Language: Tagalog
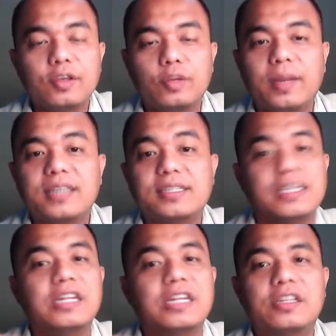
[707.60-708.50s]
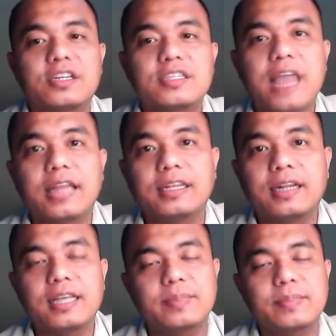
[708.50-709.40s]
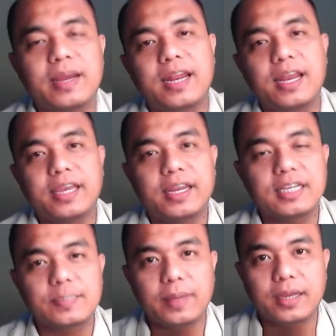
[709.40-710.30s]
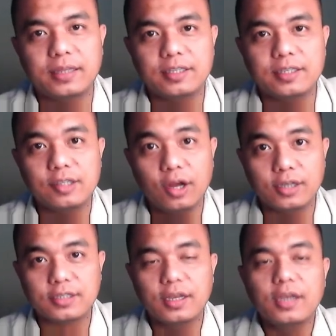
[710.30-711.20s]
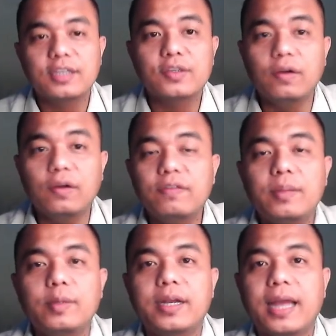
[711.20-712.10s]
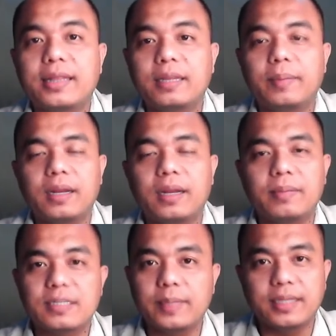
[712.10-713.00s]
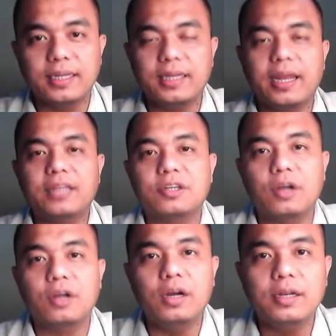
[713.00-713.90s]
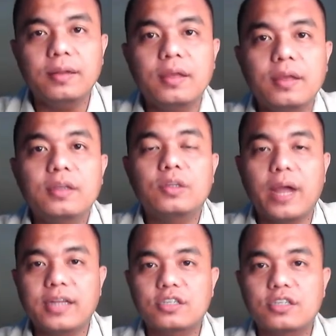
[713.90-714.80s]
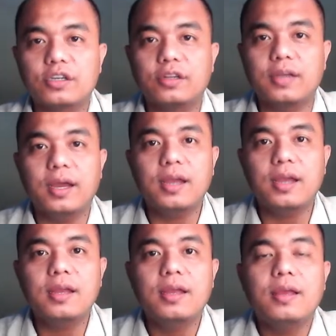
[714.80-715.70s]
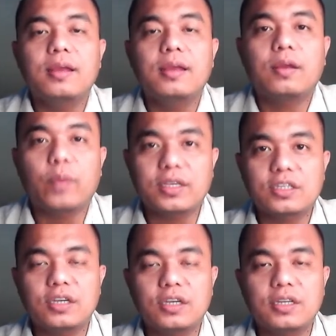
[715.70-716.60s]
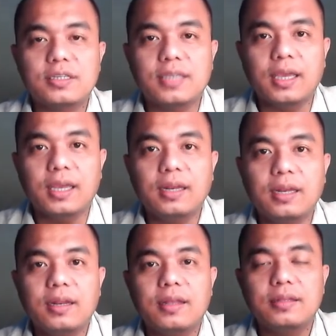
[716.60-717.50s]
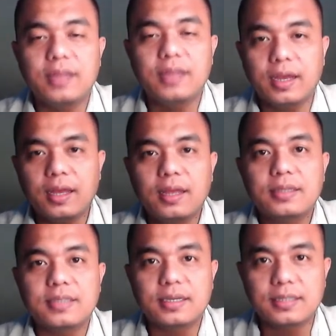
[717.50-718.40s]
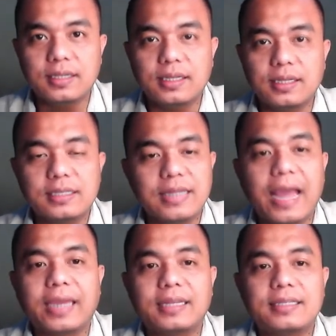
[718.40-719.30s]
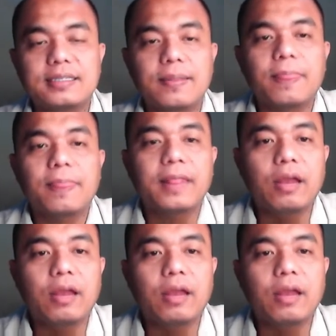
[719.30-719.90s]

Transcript: Yung mga cylinders natin, class, mga lalagyan ng spaghetti sauce. Solve na muna natin para mas madali later on to answer the questions in the succeeding slides. Now,